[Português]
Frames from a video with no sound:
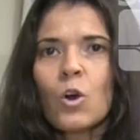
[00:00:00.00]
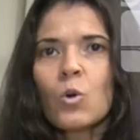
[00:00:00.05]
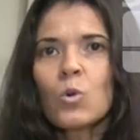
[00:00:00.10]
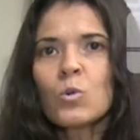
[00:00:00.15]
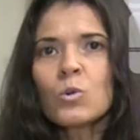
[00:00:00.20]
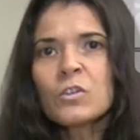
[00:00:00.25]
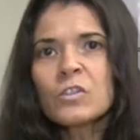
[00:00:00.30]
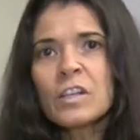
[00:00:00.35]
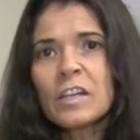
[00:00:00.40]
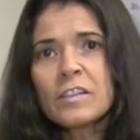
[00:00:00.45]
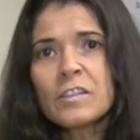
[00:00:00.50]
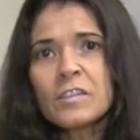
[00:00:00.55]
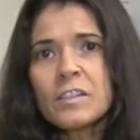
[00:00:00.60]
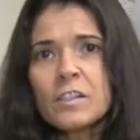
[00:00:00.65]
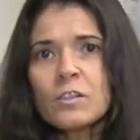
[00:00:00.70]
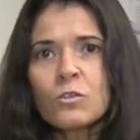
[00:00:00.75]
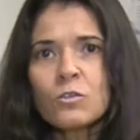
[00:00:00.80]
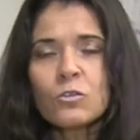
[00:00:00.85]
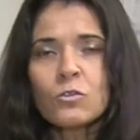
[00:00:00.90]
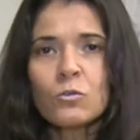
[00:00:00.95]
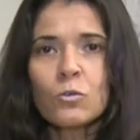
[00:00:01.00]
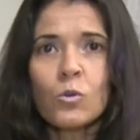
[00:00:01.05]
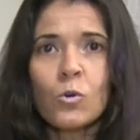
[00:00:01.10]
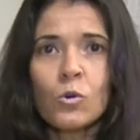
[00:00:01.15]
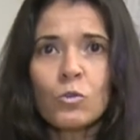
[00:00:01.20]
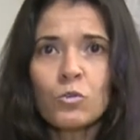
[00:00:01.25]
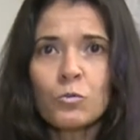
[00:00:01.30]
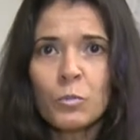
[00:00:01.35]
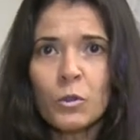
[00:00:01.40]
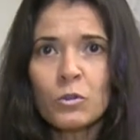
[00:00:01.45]
Com os resíduos, com
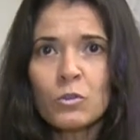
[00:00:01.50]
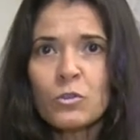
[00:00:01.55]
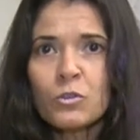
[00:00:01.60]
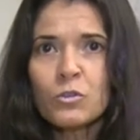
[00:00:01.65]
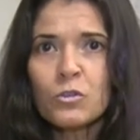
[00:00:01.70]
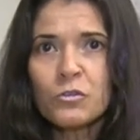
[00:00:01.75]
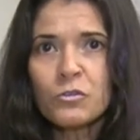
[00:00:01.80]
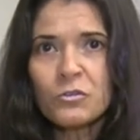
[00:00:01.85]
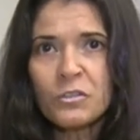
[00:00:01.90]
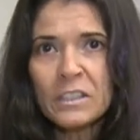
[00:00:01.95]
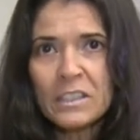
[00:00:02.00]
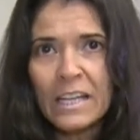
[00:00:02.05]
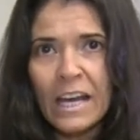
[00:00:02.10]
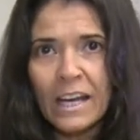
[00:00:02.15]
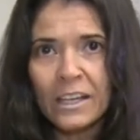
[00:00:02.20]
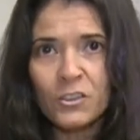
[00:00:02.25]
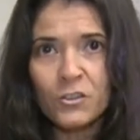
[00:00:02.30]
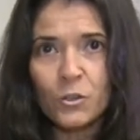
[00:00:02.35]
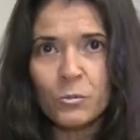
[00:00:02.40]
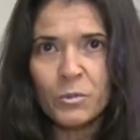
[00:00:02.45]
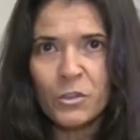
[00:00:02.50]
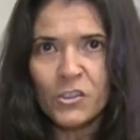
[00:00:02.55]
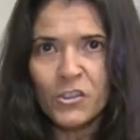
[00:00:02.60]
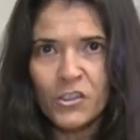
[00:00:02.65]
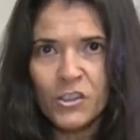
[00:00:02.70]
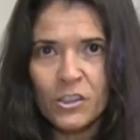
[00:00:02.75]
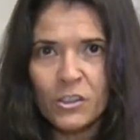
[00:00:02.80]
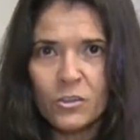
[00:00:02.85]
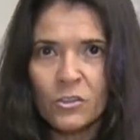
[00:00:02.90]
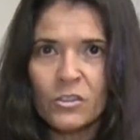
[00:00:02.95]
os produtos finais
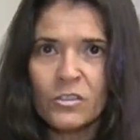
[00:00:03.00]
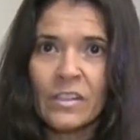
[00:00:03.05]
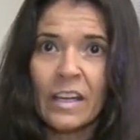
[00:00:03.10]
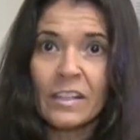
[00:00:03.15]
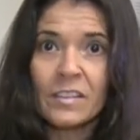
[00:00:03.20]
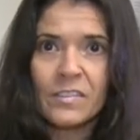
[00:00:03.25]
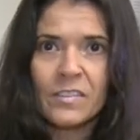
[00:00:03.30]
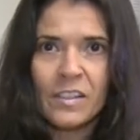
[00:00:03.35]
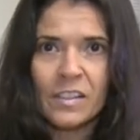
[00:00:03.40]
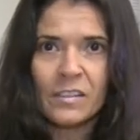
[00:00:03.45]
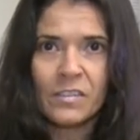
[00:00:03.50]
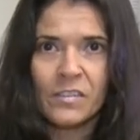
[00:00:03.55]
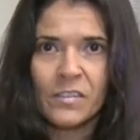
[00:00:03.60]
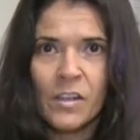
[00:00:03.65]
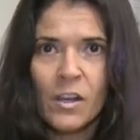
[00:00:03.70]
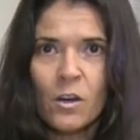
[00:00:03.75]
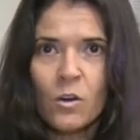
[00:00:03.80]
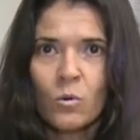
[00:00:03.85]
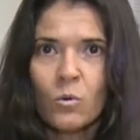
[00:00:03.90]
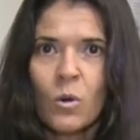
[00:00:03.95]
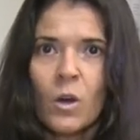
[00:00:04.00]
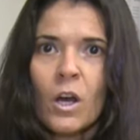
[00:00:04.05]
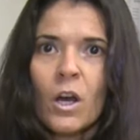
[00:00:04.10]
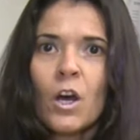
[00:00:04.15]
obtidos da extração,